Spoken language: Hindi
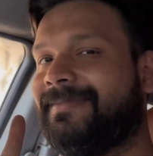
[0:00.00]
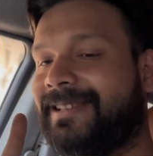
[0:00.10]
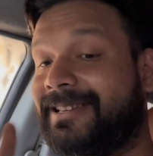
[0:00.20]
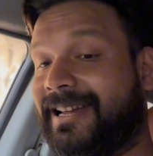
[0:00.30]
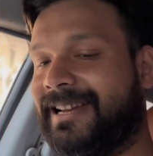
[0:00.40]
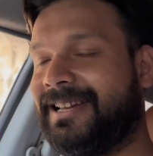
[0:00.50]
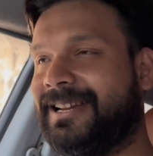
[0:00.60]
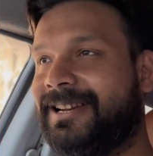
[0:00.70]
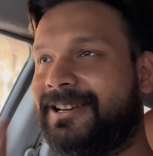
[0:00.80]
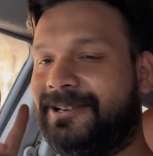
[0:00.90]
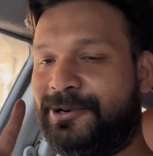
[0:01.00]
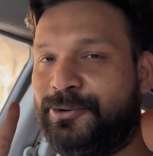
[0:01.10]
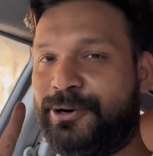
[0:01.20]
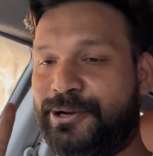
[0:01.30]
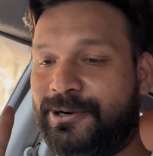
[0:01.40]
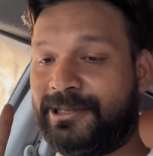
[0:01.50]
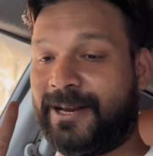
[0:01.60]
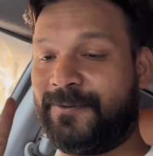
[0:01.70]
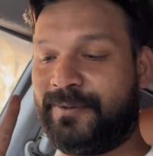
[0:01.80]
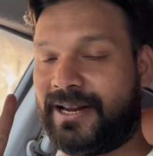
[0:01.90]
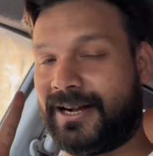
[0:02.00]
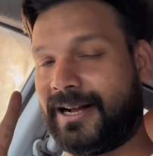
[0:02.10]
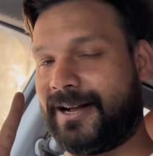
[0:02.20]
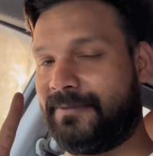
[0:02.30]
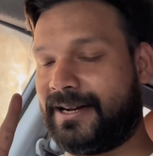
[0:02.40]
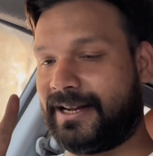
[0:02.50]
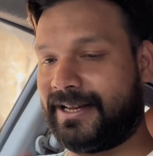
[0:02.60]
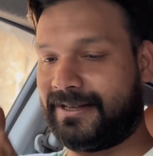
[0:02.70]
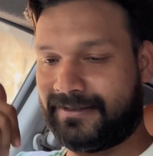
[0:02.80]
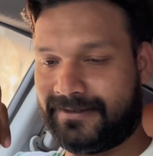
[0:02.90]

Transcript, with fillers: अच्छा लग रहा है ना डू इट योर सेल्फ हमारा काम आ गया